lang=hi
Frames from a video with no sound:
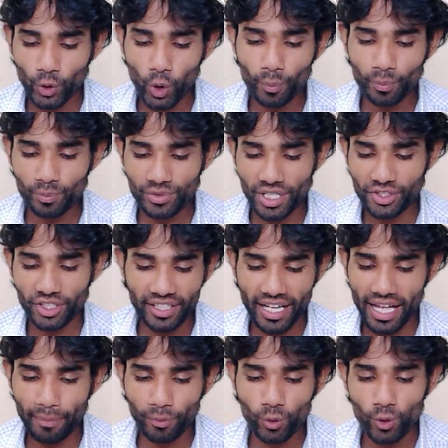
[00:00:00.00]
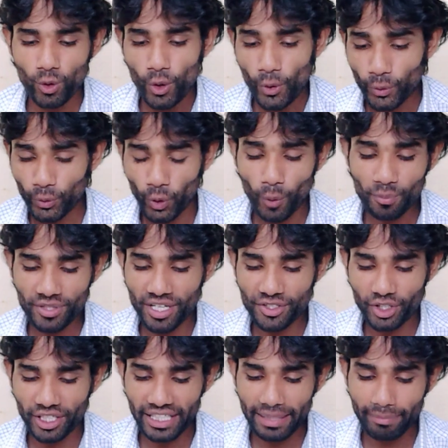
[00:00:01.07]
क्रोम सर्च करना है आपको क्रोम
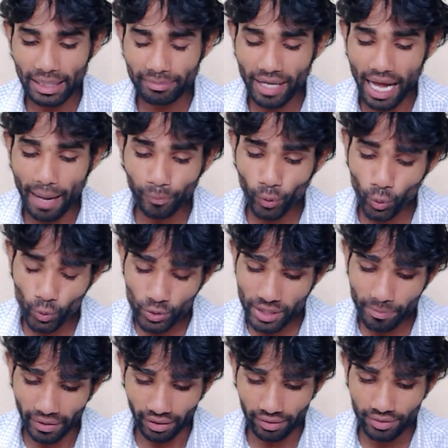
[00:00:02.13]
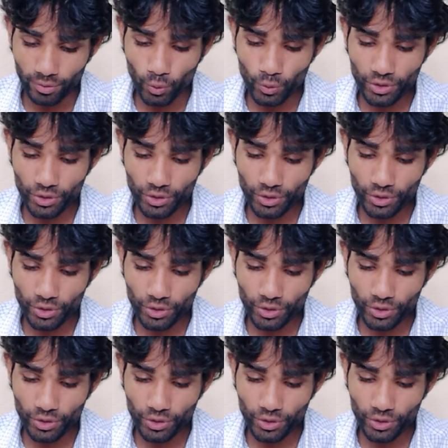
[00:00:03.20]
सर्च करने के बाद में आपको उसी पर